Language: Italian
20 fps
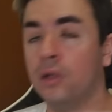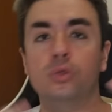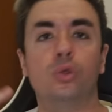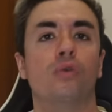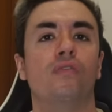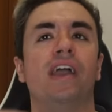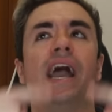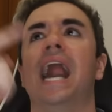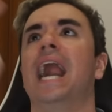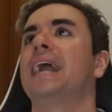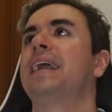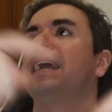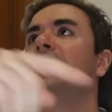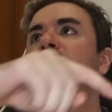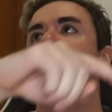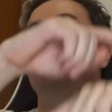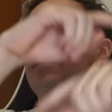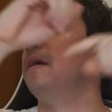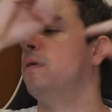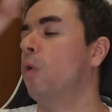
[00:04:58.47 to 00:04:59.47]
dove anche
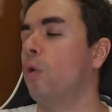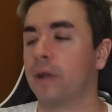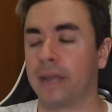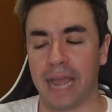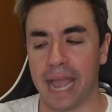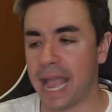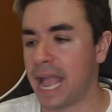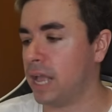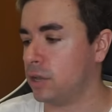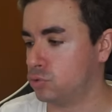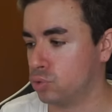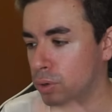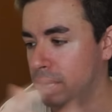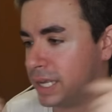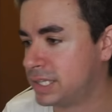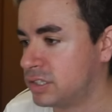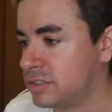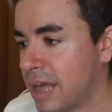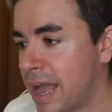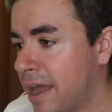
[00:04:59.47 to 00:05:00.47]
se ok
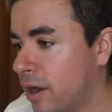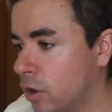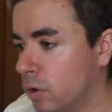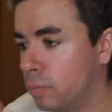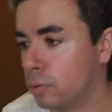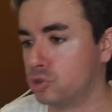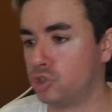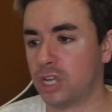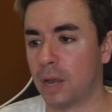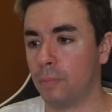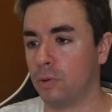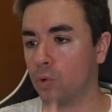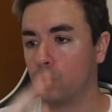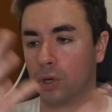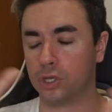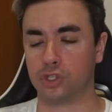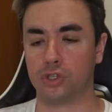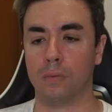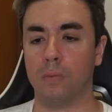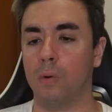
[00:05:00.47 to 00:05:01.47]
sull'esterno possiamo in
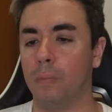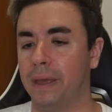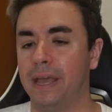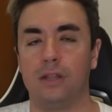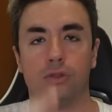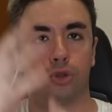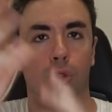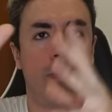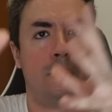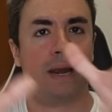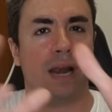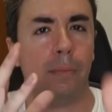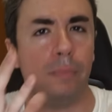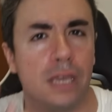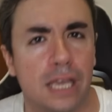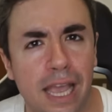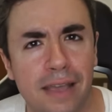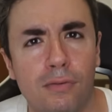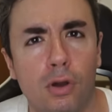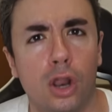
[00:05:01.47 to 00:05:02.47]
questo momento per
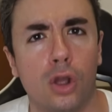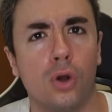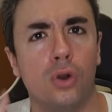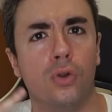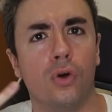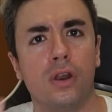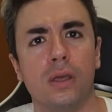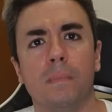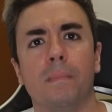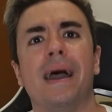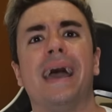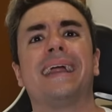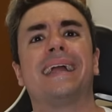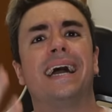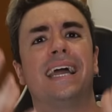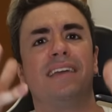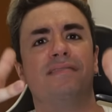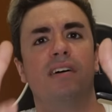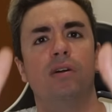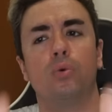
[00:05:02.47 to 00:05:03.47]
l'amichevole con Norimberga
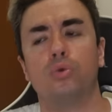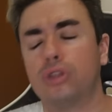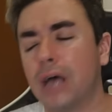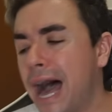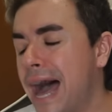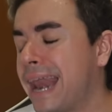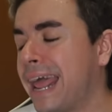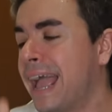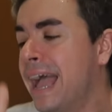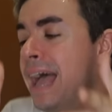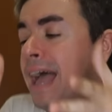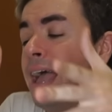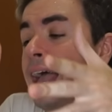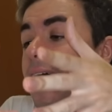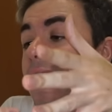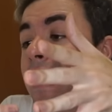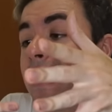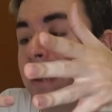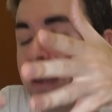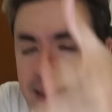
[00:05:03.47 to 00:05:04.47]
rivalutare
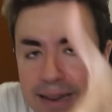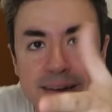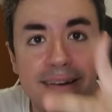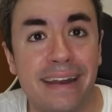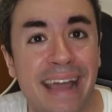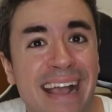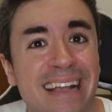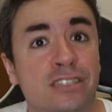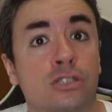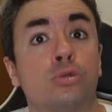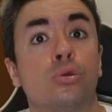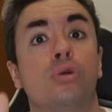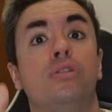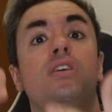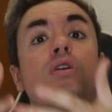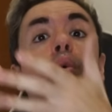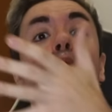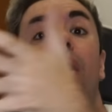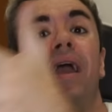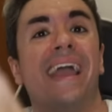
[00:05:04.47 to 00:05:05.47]
l'innesto
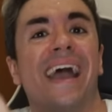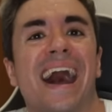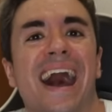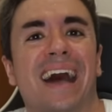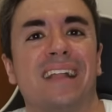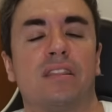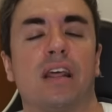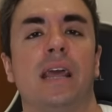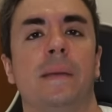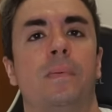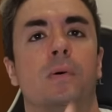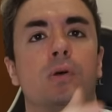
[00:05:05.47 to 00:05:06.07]
di UEA tra i